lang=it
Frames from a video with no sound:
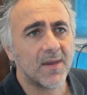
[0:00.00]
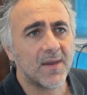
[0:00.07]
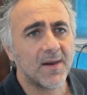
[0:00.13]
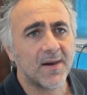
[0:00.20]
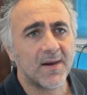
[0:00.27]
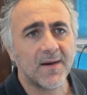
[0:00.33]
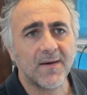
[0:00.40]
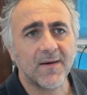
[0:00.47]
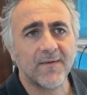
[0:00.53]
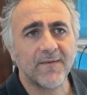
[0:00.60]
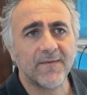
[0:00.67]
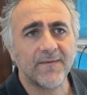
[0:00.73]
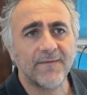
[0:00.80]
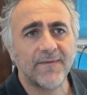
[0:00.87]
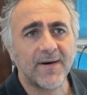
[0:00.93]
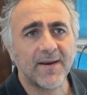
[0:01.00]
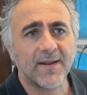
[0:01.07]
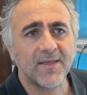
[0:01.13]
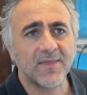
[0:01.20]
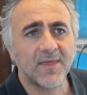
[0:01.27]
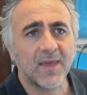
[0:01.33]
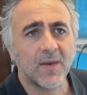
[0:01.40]
e a
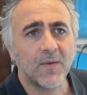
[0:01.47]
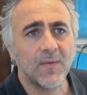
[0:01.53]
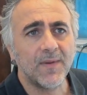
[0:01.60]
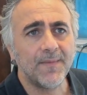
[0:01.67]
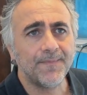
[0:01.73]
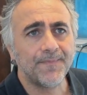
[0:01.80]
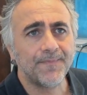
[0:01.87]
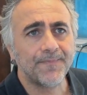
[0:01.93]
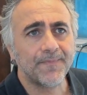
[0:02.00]
fare segui.